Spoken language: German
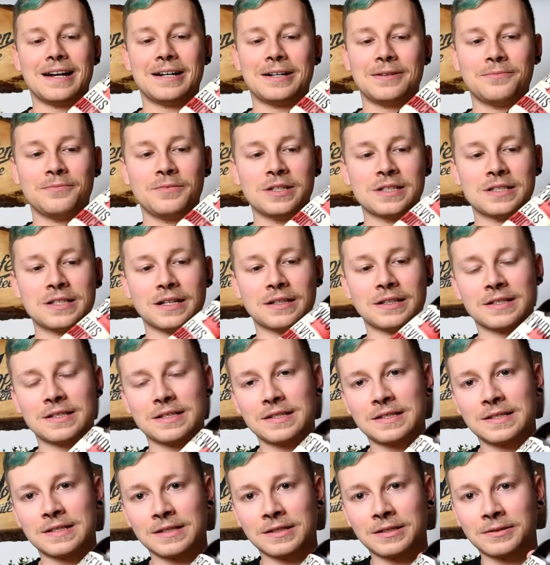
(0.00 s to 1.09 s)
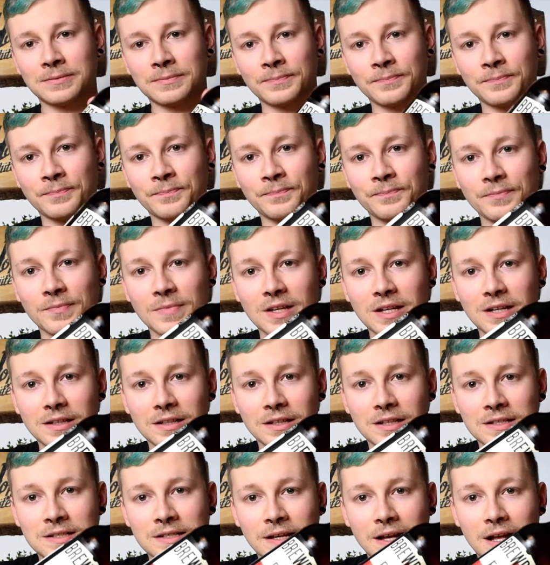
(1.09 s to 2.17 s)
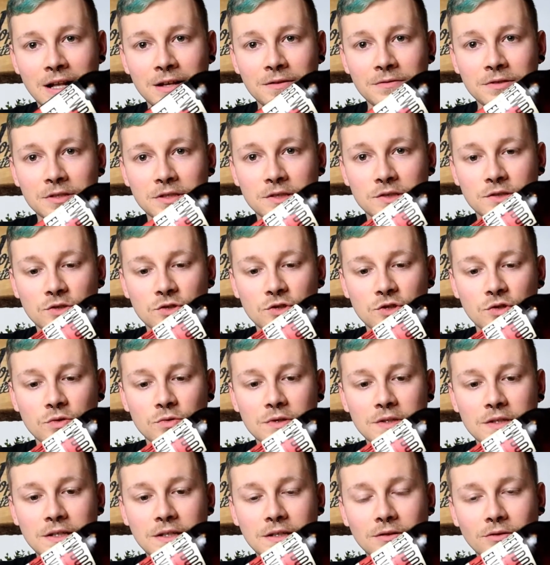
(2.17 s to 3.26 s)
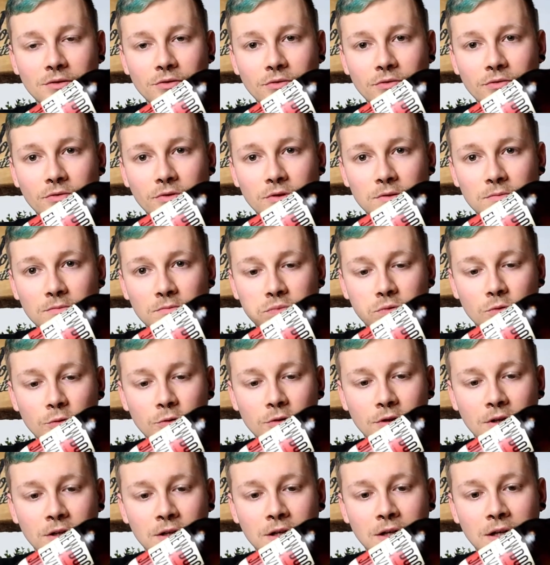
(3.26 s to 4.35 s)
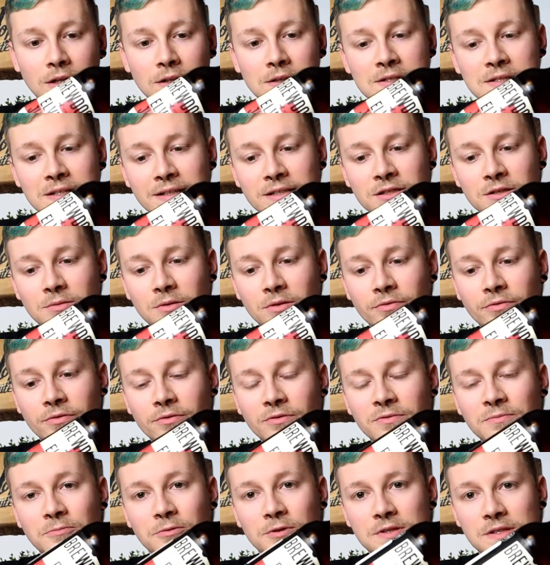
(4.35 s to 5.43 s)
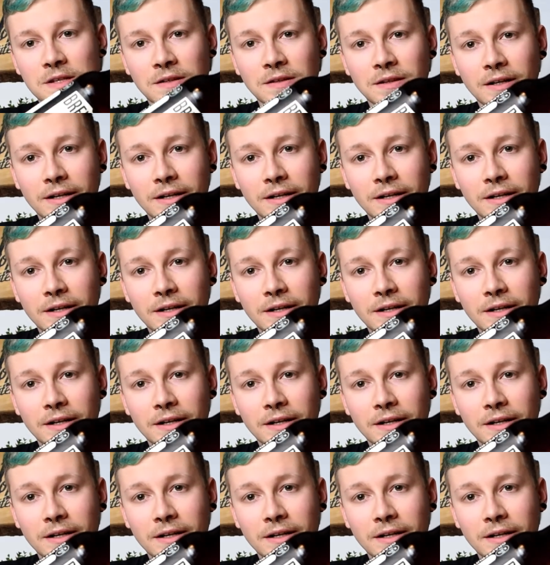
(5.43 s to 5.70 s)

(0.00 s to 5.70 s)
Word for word: ähm, wie gesagt, es ist ähm, das Elvis Juicy von Brewdog hat 6,5%